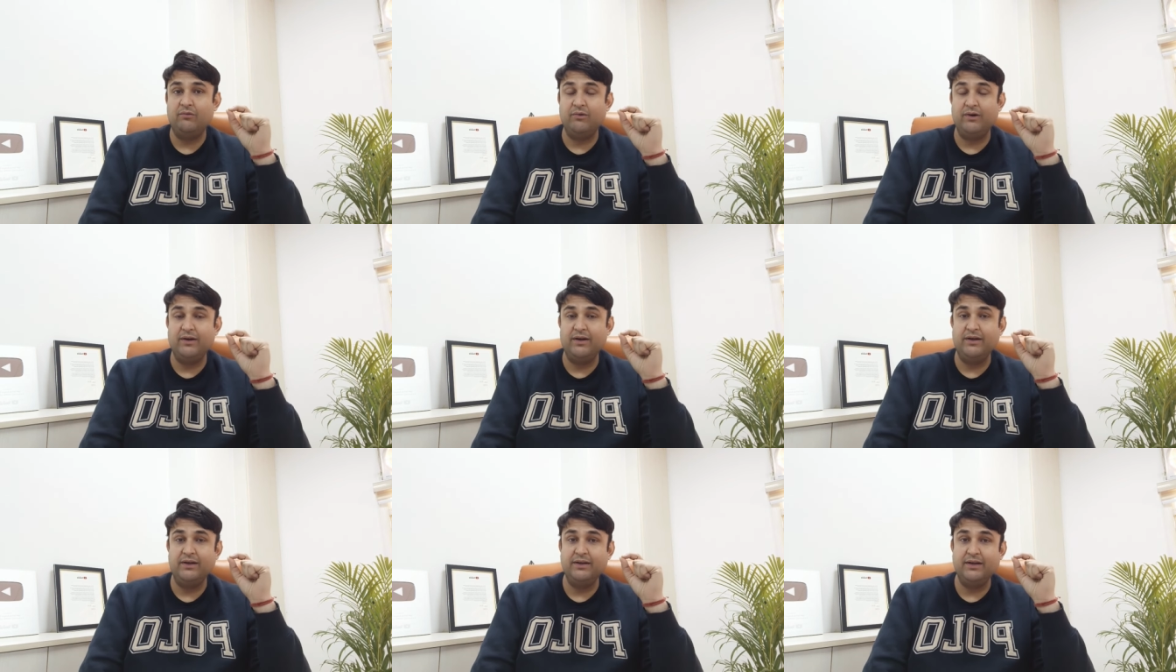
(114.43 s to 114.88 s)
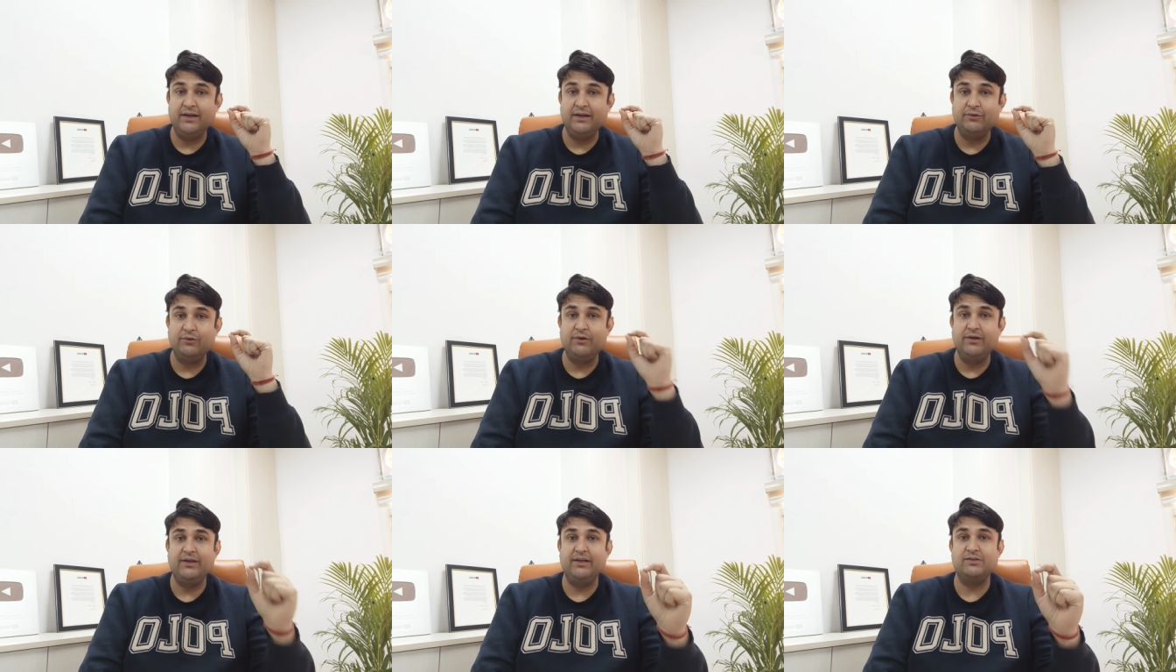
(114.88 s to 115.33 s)
वन हंड्रेड
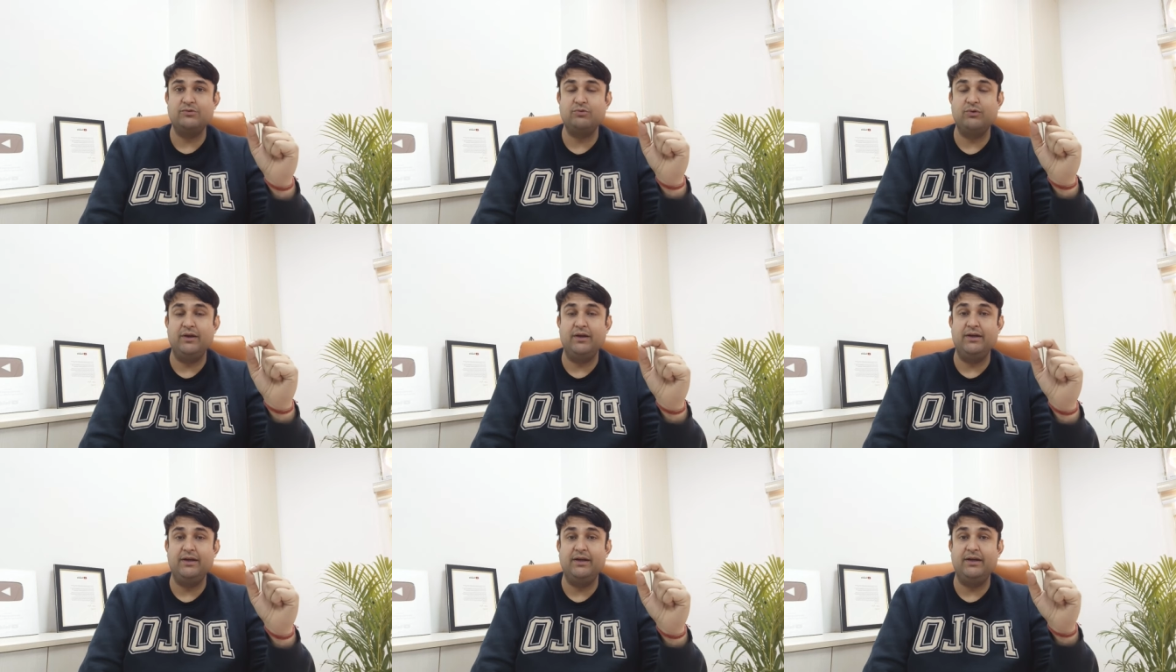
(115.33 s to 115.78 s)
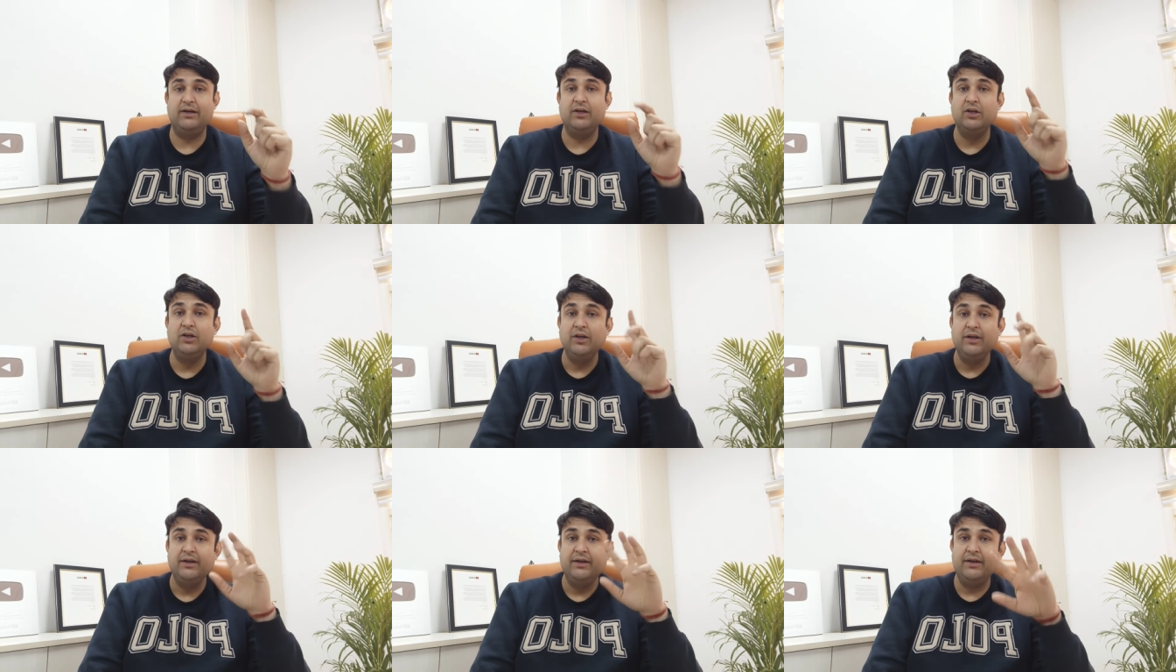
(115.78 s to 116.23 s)
एंड ट्वेंटी स्क्वायर
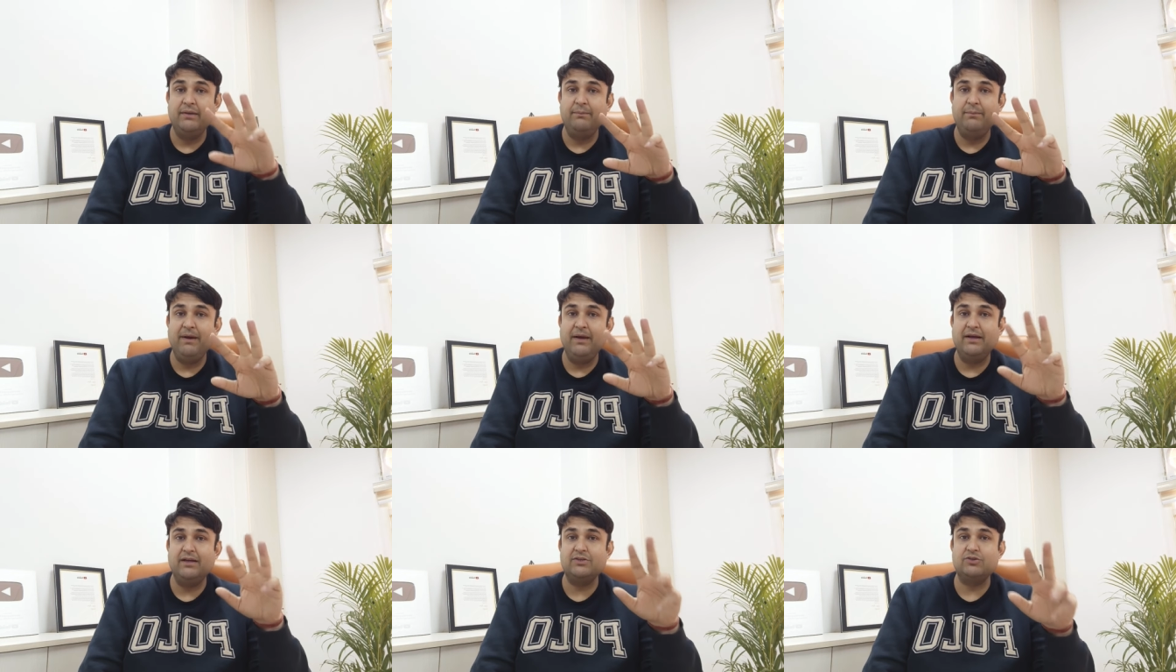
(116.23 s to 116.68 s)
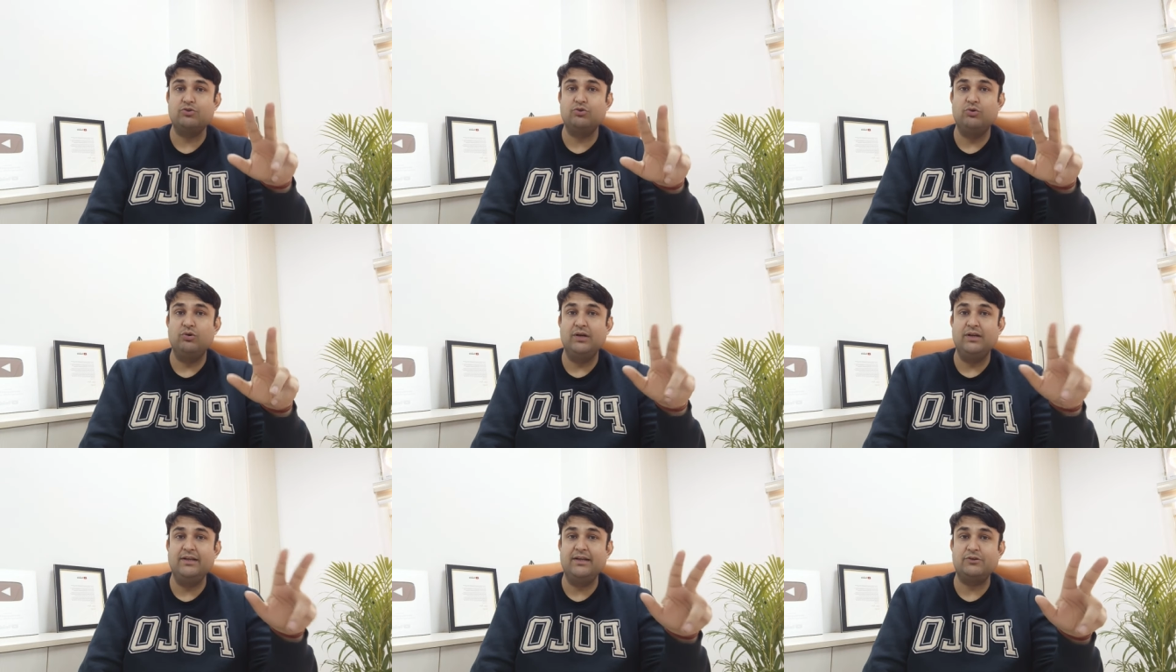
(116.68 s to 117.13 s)
यार्ड नब्बे गज सौ
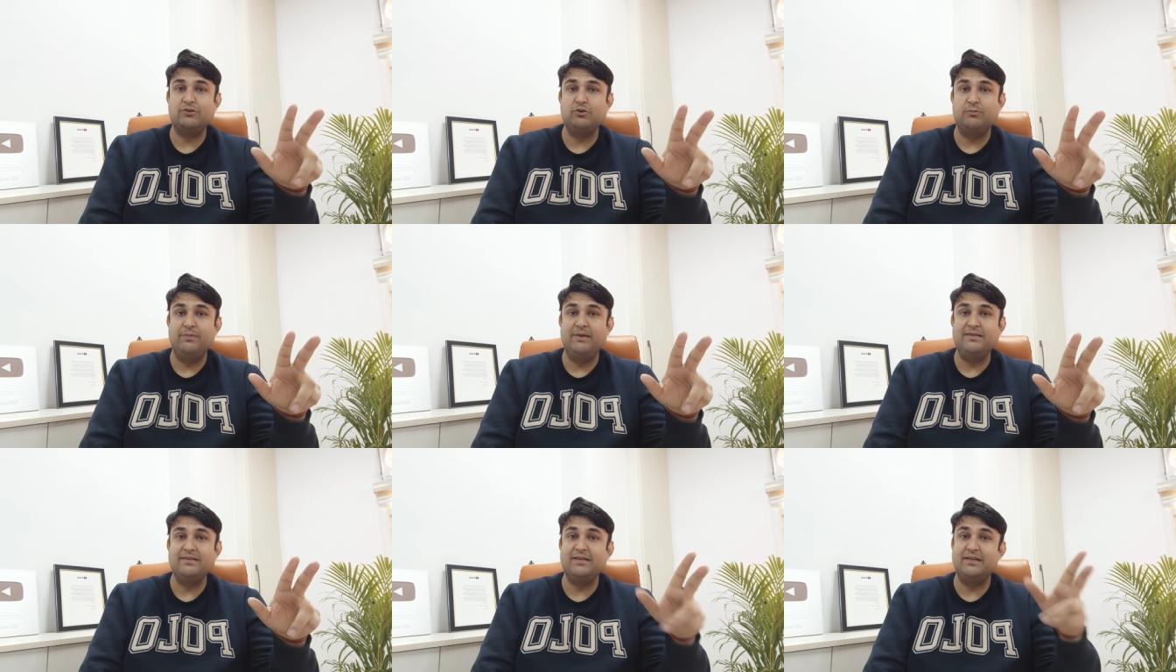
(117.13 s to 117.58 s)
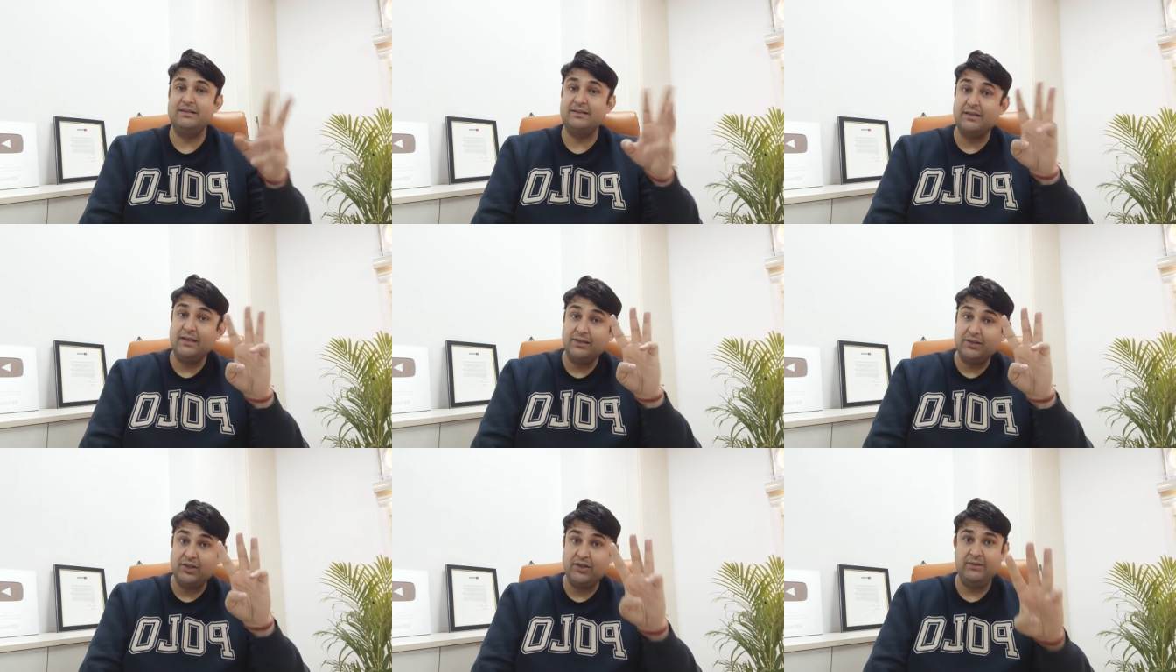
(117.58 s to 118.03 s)
गज एक सौ बीस गज का